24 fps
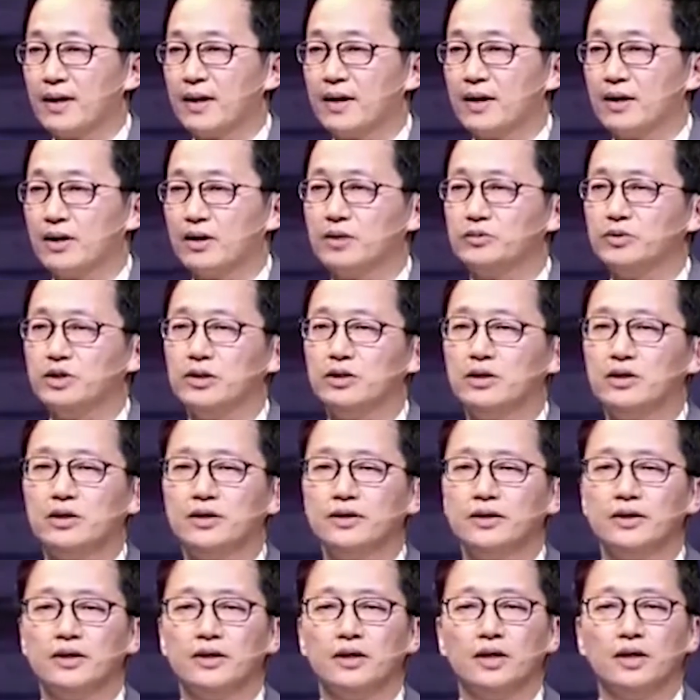여러분
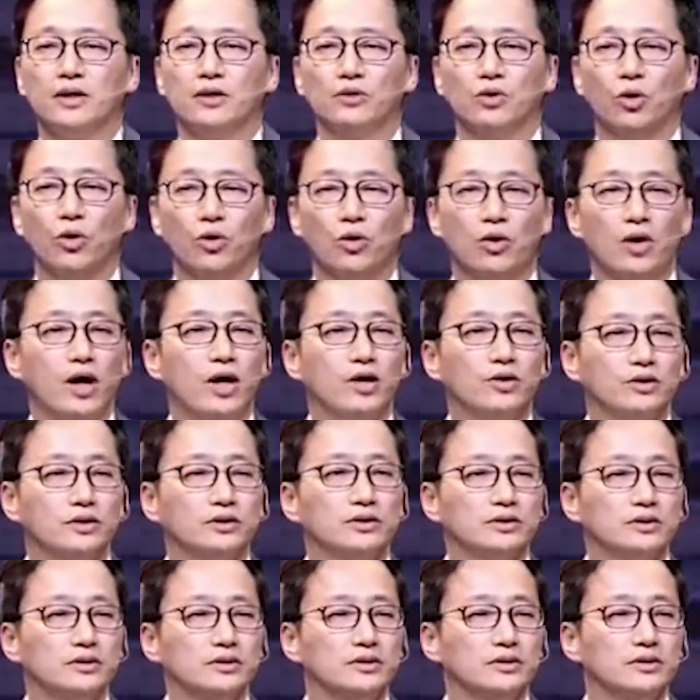이런
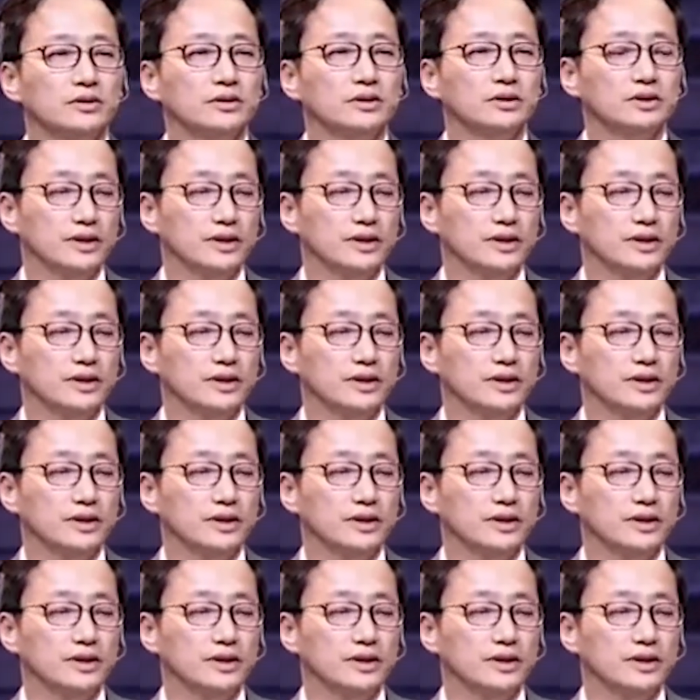놀라운